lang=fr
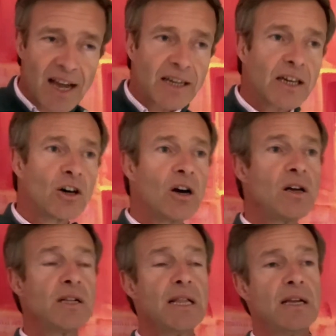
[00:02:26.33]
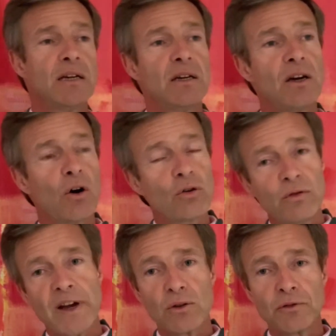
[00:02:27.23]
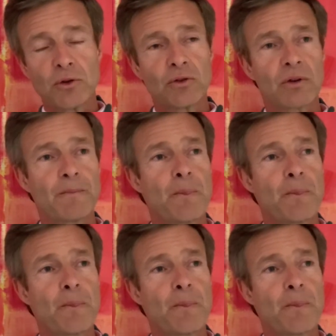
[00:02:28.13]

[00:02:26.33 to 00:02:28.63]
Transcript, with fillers: agricoles recouverts de feutre.